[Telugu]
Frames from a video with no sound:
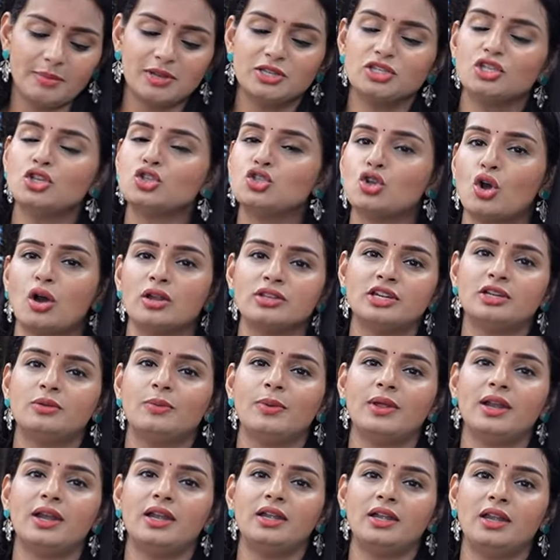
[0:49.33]
మంచి జార్జెట్
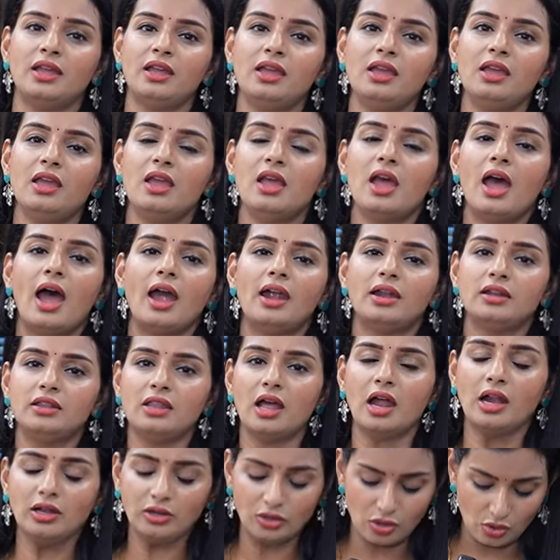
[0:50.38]
వెరైటీ అండ్
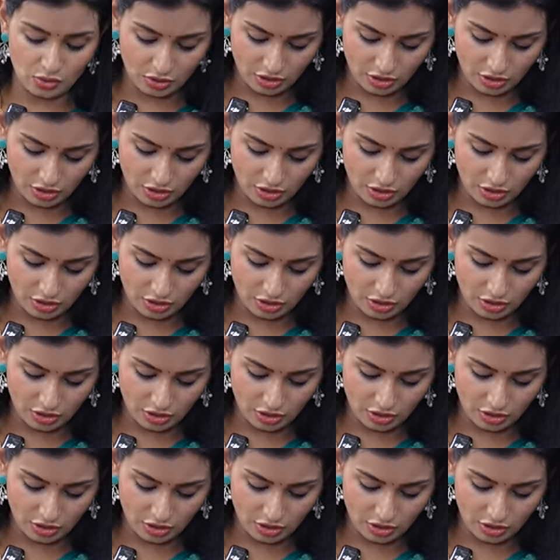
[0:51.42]
దాంట్లో